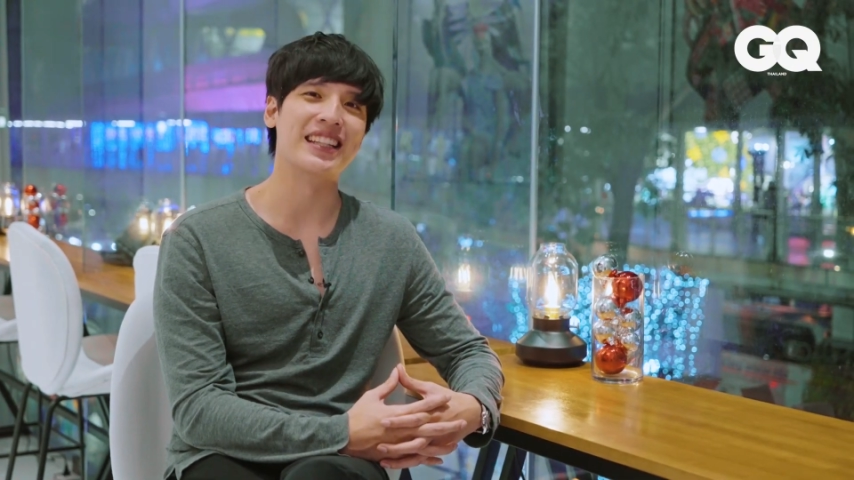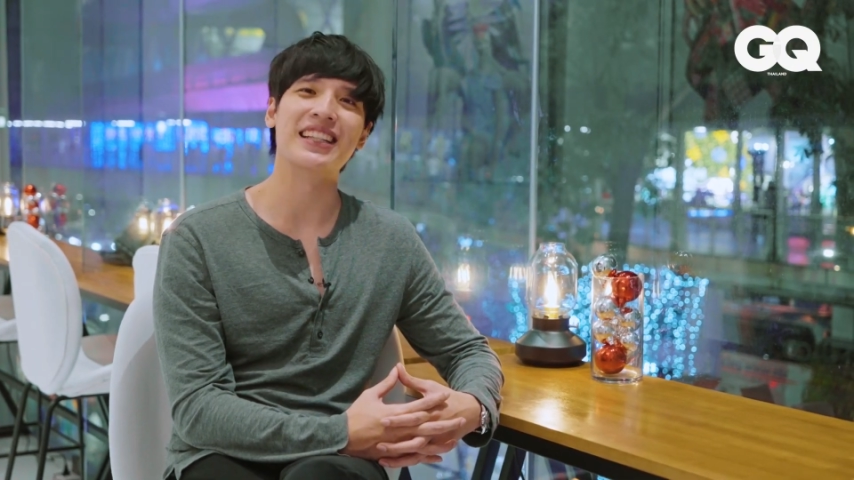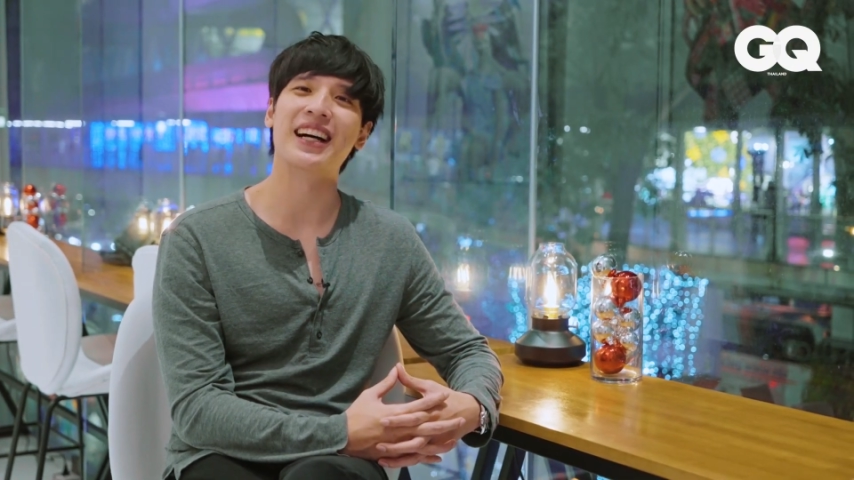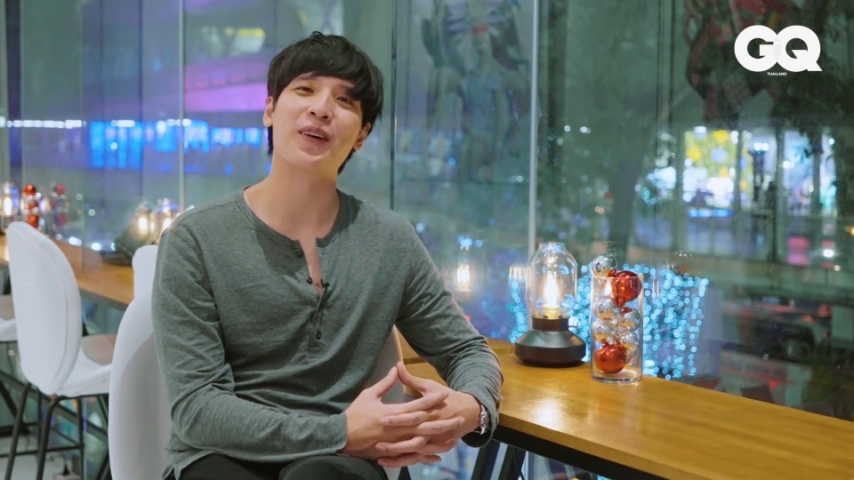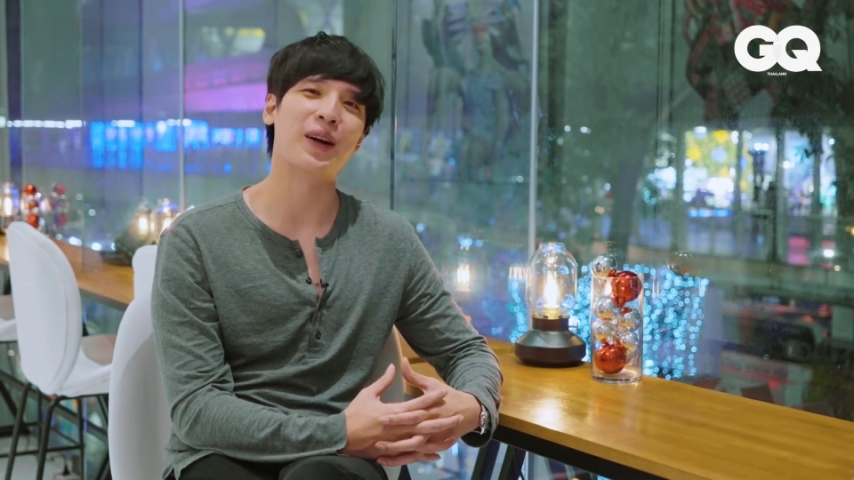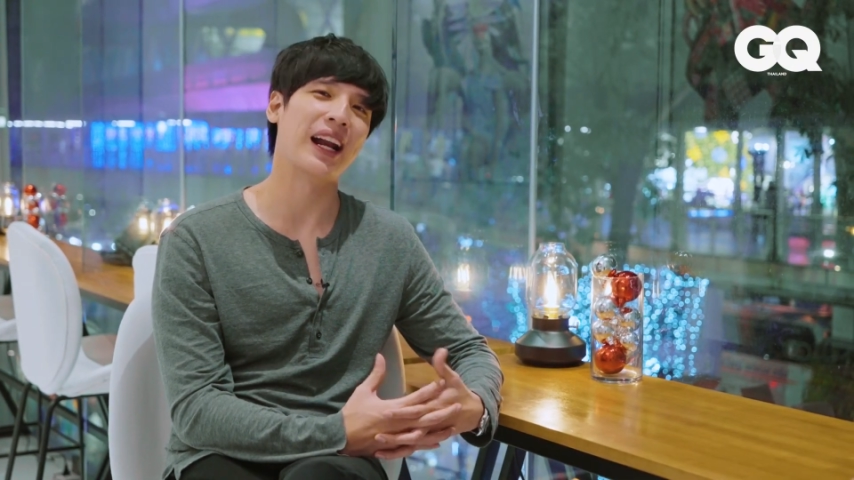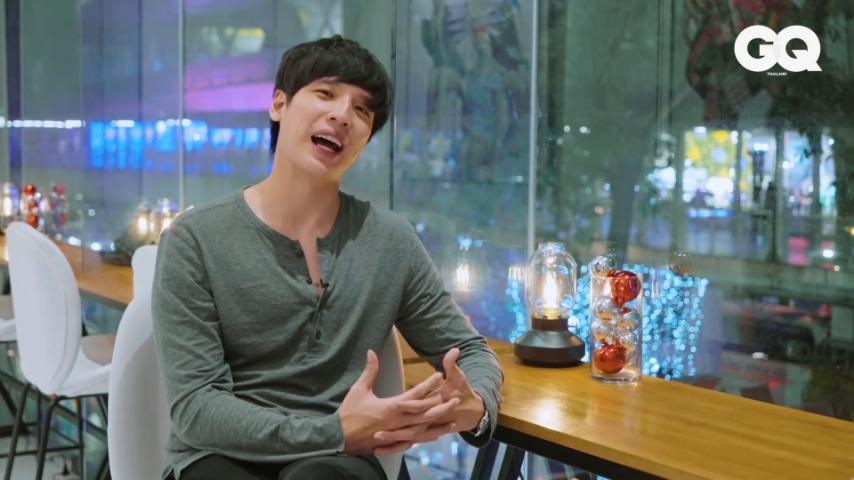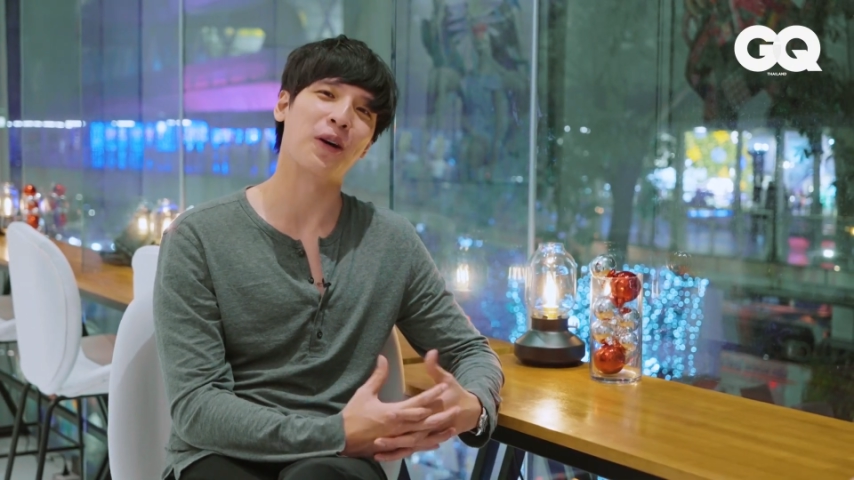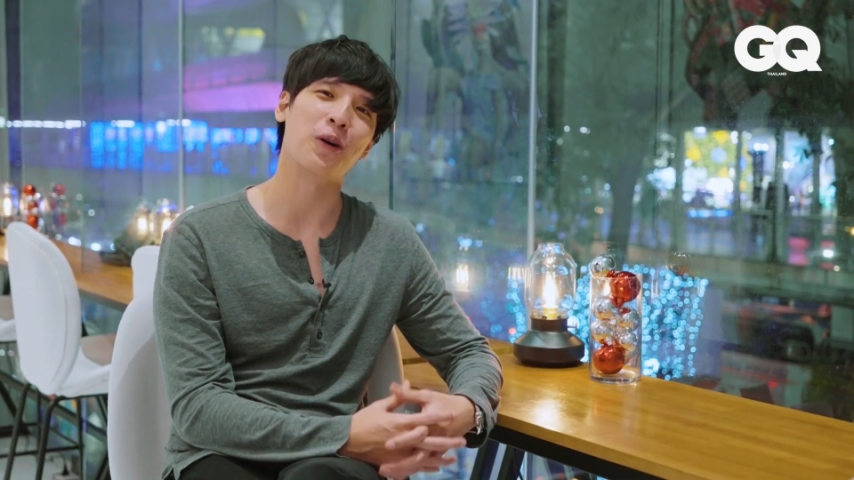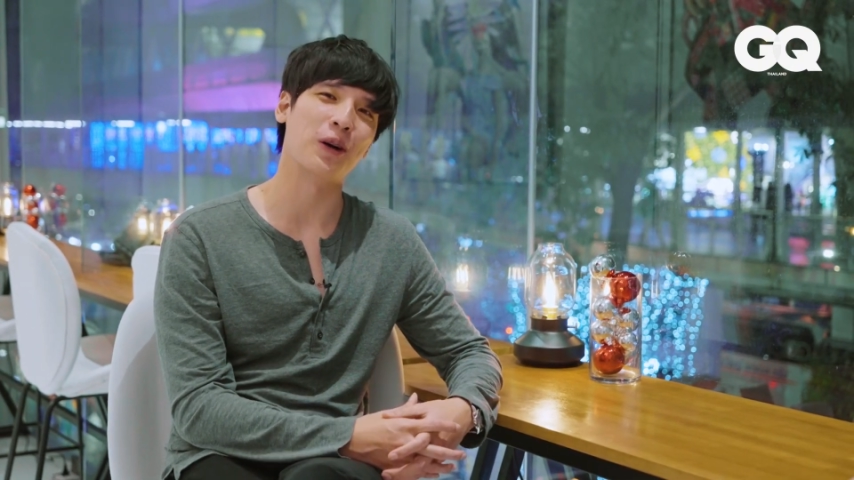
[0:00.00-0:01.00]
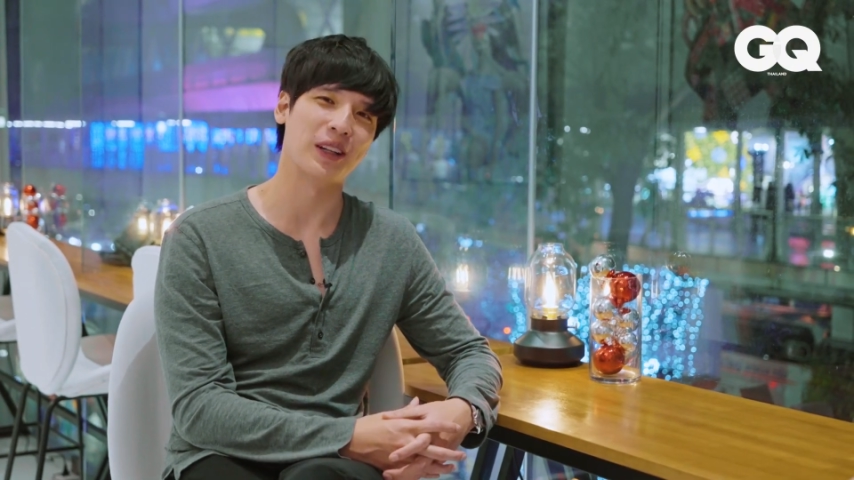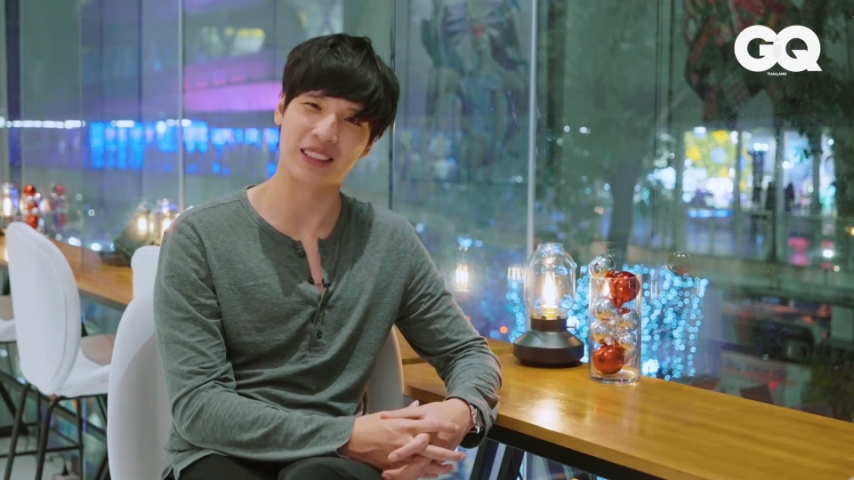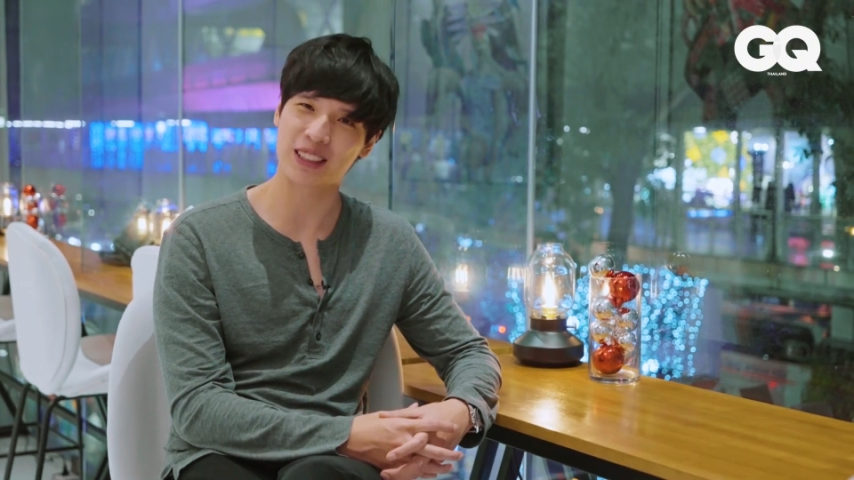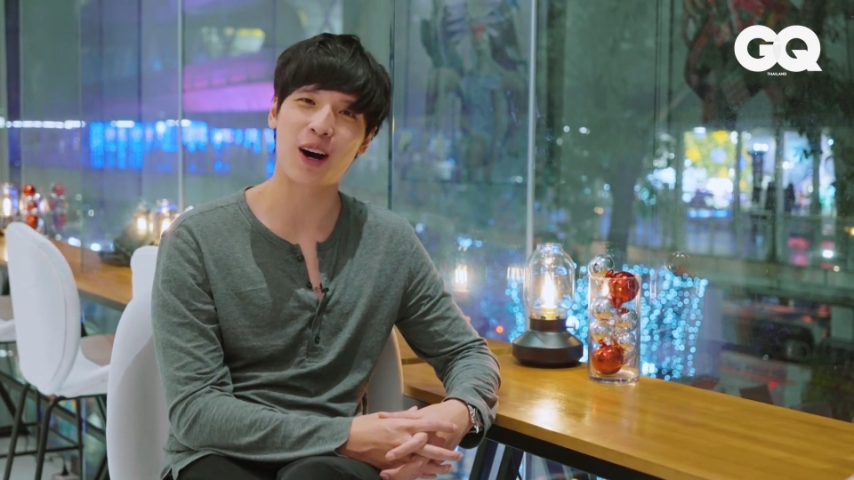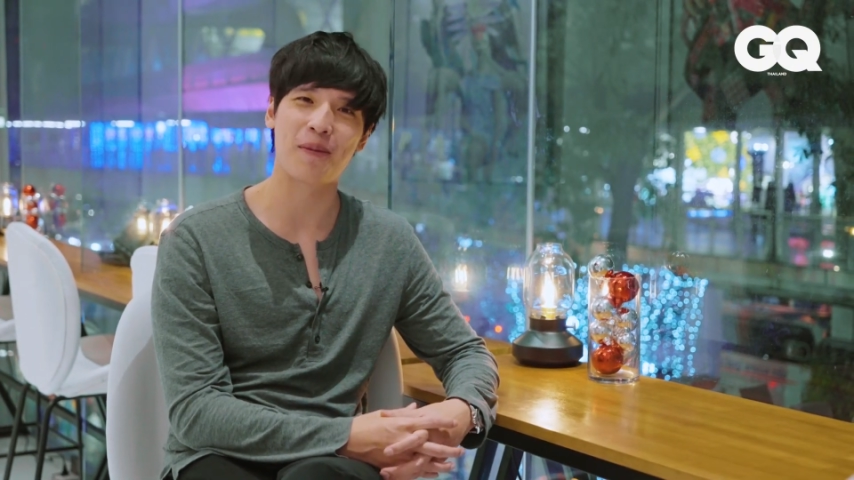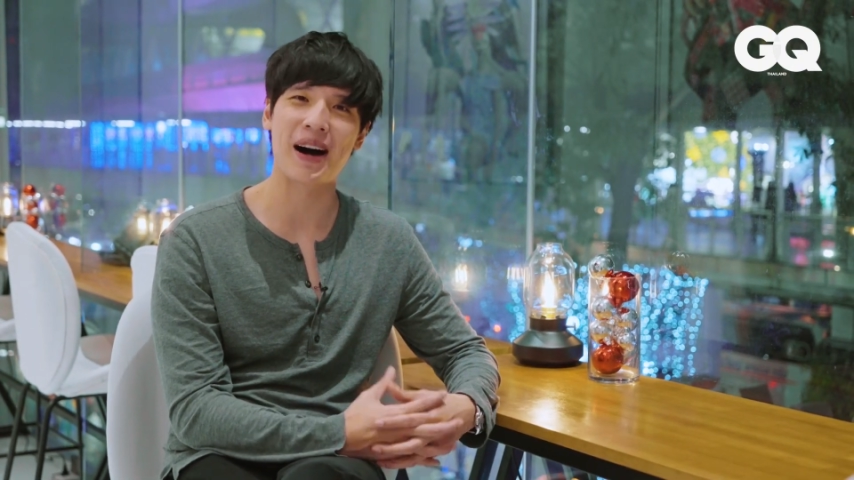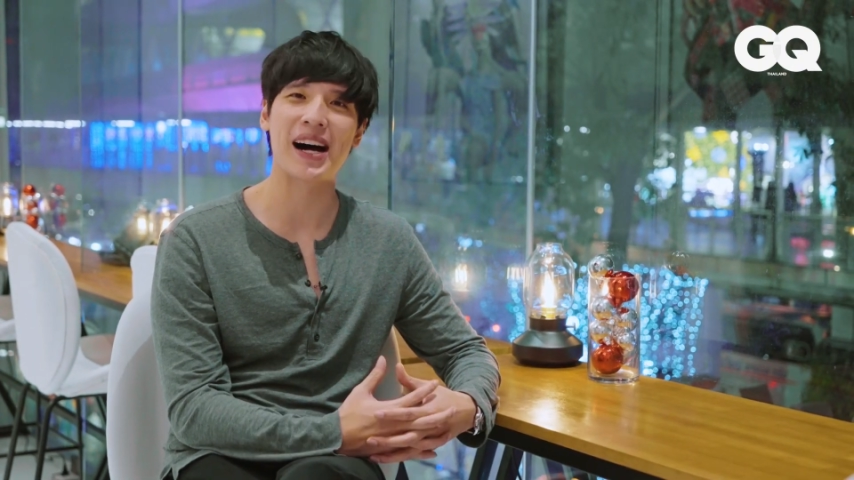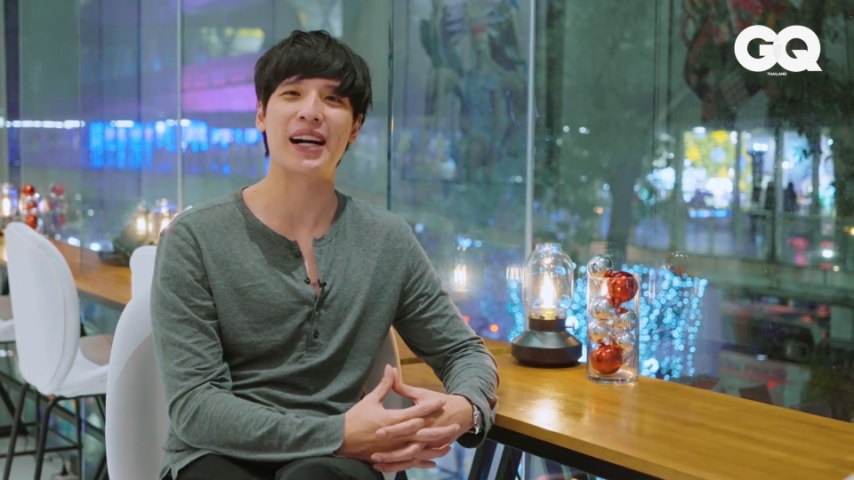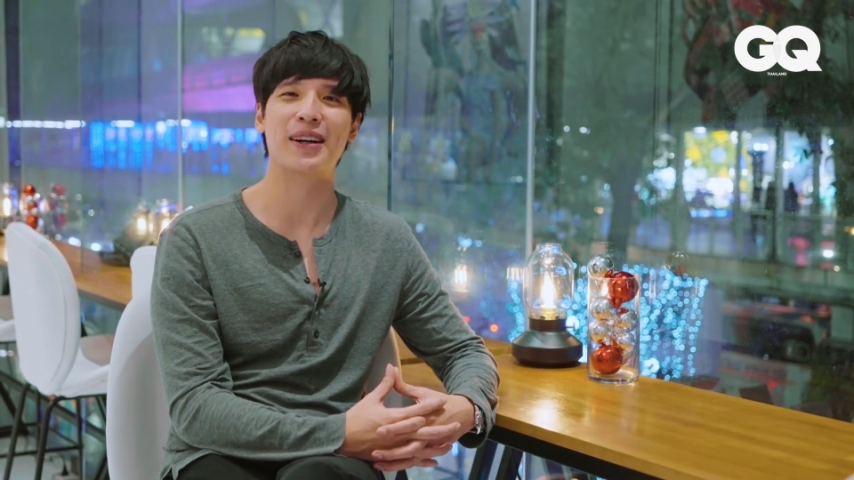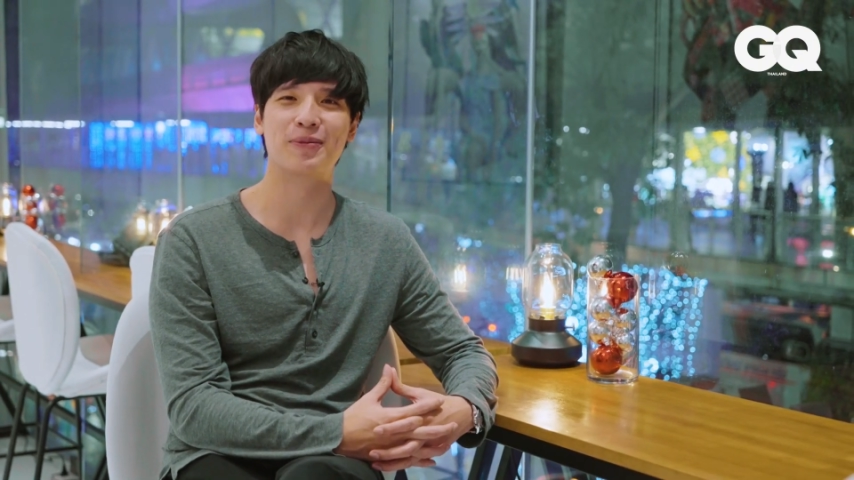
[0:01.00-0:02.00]
เจอคนหลายๆคนชอบมา
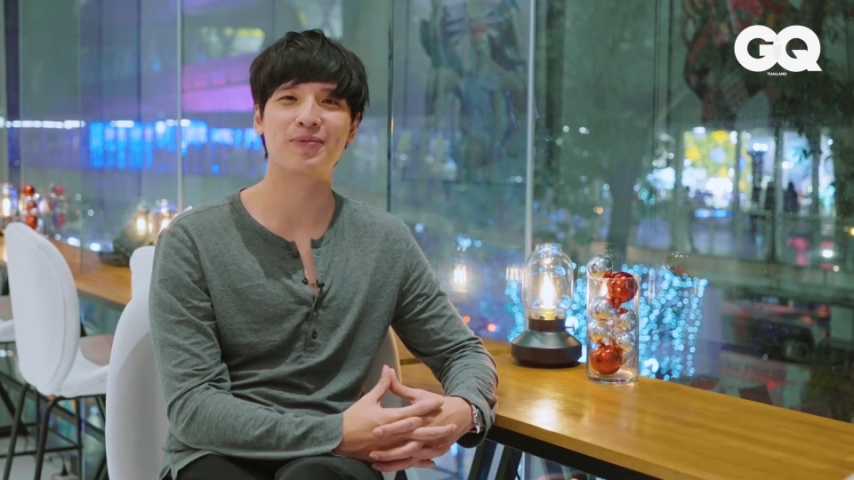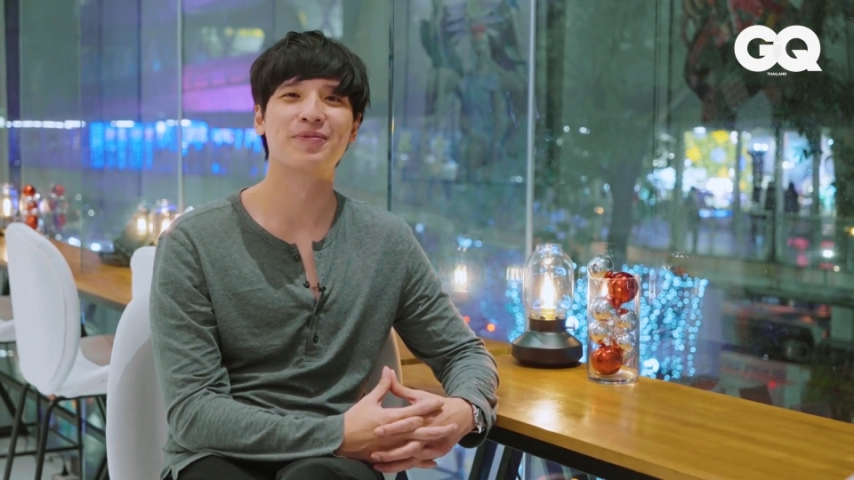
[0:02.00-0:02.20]
กครับ